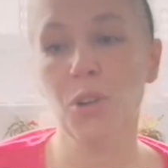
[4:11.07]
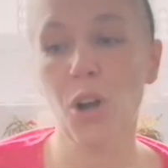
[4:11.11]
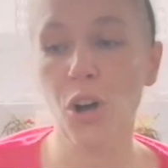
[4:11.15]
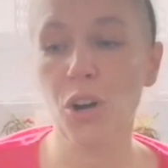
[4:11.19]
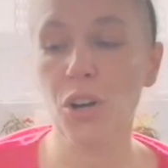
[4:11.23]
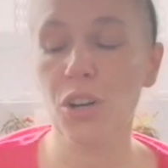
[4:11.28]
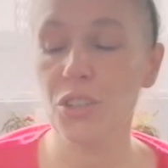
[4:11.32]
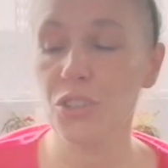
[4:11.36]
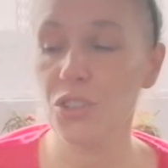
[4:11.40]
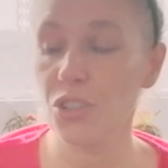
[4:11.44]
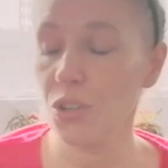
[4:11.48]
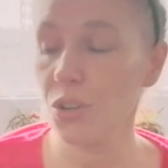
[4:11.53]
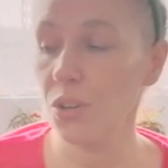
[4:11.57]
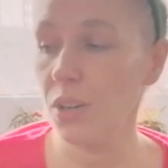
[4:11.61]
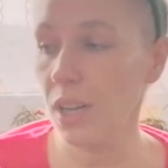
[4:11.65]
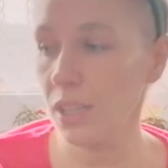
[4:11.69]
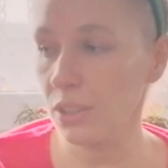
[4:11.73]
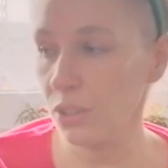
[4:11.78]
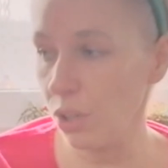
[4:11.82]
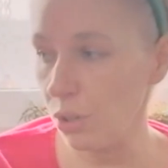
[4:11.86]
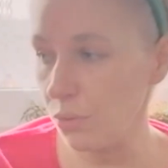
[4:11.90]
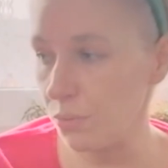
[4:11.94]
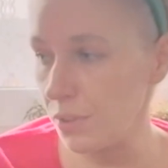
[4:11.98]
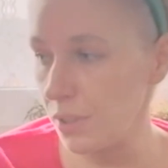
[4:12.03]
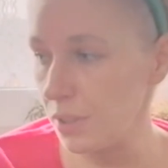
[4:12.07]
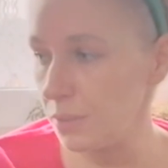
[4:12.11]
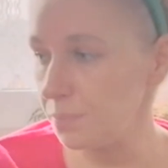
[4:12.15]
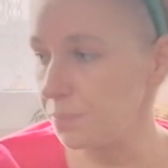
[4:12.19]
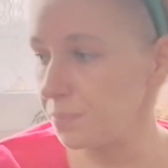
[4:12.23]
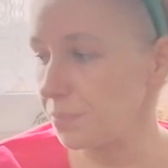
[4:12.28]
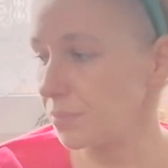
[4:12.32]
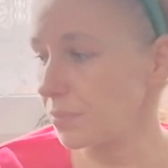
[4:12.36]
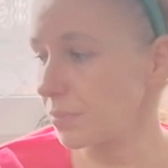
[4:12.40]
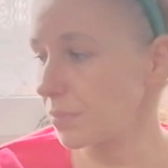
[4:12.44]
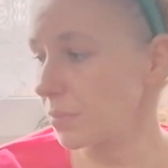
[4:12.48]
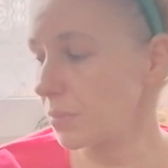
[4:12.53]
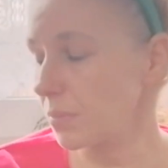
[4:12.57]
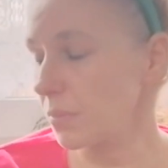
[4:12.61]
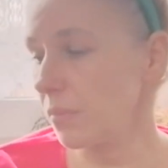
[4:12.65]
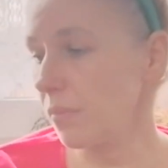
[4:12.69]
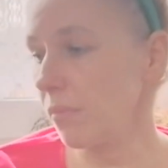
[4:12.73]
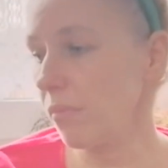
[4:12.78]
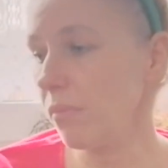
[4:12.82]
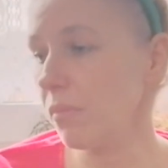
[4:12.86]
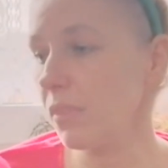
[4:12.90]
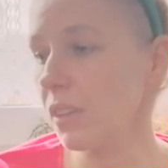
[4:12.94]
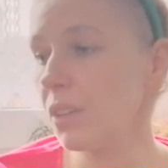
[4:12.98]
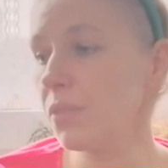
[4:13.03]
Blok czekoladowy,
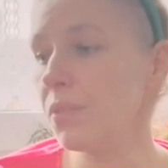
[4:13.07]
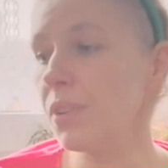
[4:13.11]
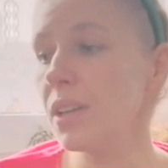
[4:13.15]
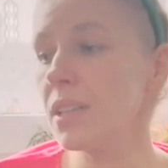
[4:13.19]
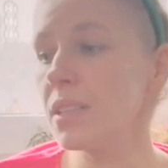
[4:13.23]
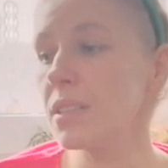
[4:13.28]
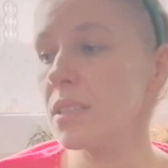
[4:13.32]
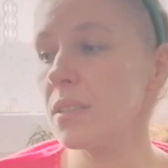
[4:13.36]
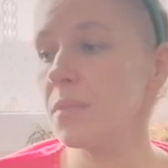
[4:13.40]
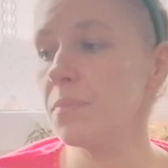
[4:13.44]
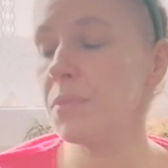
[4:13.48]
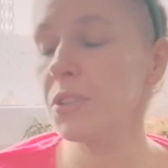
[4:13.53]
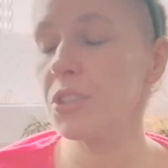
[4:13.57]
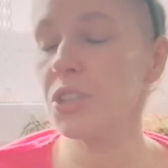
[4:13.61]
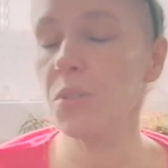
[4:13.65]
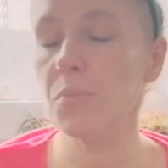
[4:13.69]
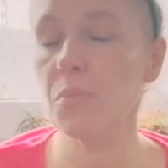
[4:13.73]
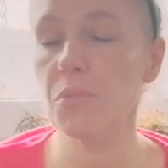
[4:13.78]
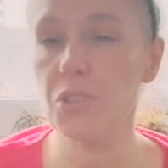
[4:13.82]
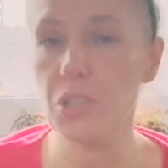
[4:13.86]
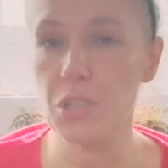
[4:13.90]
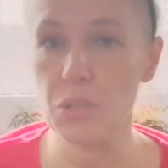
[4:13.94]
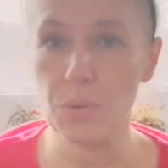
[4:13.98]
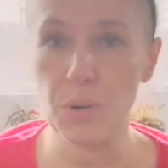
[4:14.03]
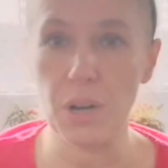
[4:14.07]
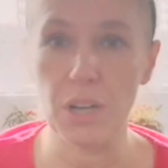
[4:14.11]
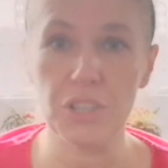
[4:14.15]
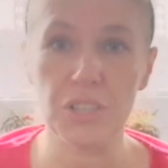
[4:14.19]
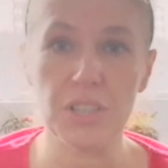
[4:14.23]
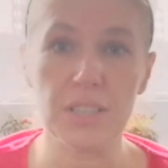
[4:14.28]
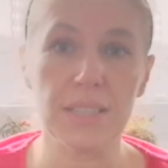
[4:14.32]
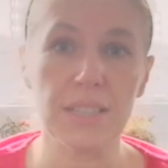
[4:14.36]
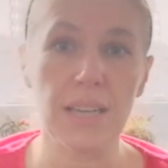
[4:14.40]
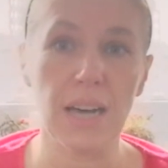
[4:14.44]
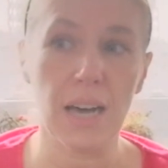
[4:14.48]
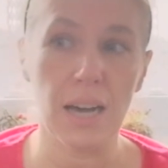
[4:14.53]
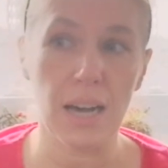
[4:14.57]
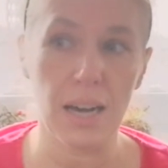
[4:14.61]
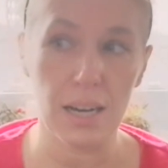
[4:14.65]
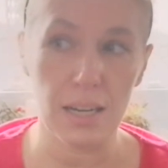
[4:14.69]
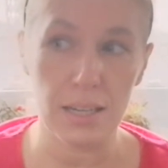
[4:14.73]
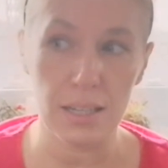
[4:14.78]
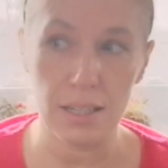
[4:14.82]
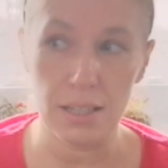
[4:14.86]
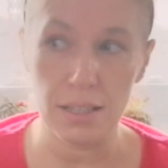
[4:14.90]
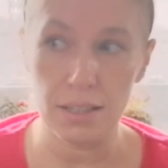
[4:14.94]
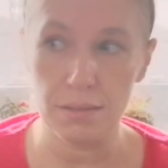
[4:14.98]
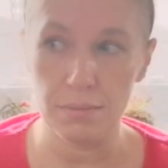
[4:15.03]
więc bierzemy się, słuchajcie, za,
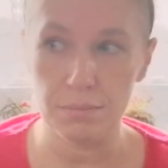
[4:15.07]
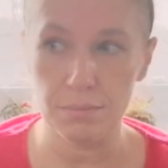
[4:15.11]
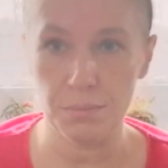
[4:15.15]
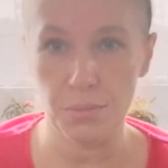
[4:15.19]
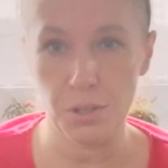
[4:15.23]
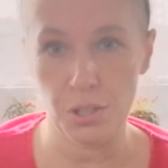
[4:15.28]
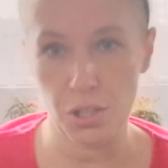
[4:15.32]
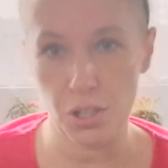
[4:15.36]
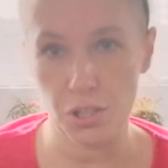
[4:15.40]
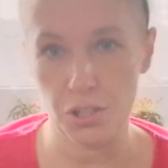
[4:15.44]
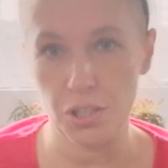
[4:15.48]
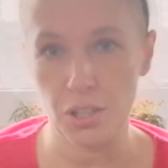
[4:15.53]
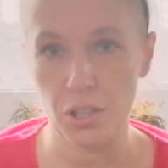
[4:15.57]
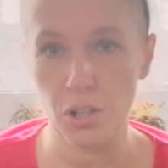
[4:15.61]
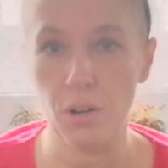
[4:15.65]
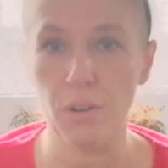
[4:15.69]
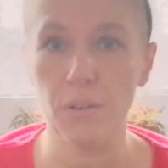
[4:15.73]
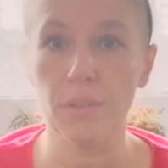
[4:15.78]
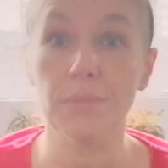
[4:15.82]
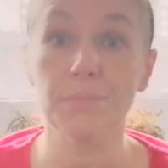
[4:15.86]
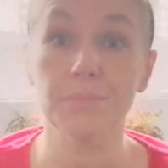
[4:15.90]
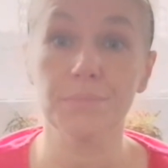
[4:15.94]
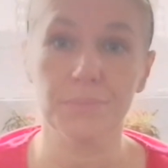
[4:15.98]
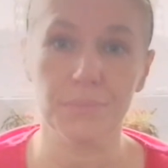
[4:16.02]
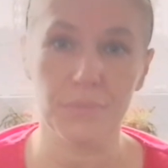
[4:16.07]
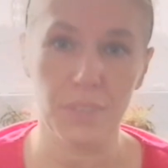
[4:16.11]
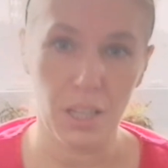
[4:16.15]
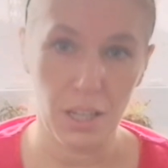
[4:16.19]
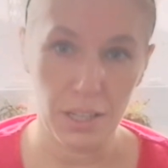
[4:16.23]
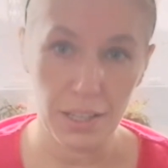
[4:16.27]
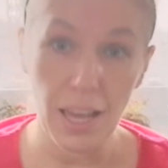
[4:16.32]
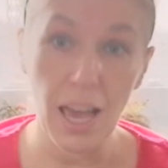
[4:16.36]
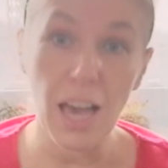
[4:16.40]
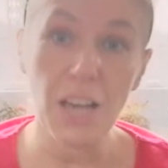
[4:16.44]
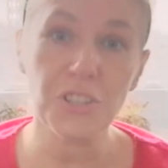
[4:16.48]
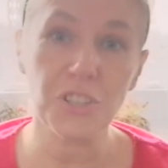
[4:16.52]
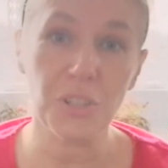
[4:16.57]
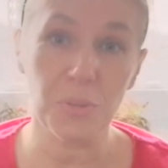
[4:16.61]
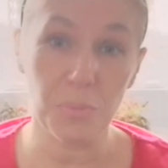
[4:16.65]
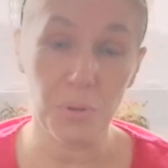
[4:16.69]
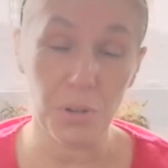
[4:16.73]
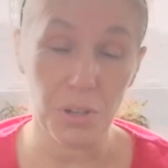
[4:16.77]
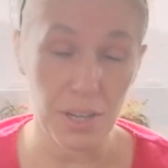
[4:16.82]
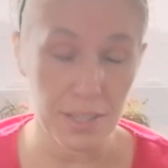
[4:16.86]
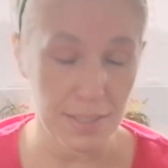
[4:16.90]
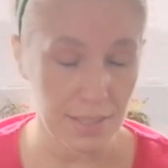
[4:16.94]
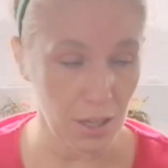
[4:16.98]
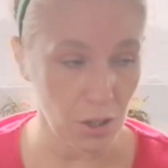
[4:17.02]
e, bierzecie, no ja się
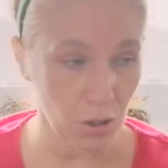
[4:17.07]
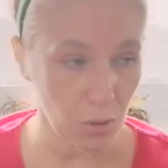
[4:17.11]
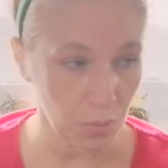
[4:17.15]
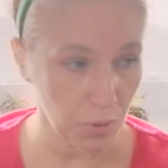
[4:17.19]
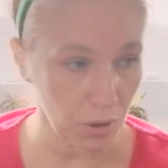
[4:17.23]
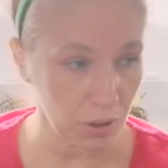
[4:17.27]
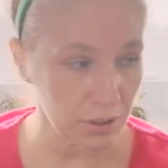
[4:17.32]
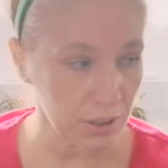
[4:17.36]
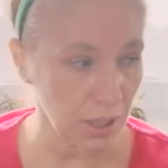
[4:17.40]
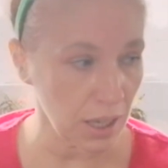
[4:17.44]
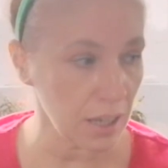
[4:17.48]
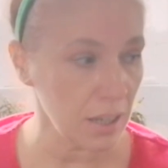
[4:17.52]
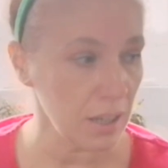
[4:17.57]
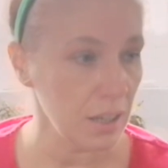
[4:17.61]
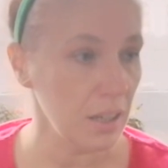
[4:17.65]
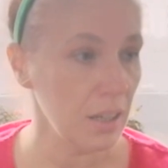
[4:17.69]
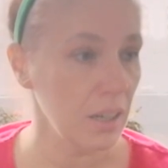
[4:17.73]
biorę za robotę,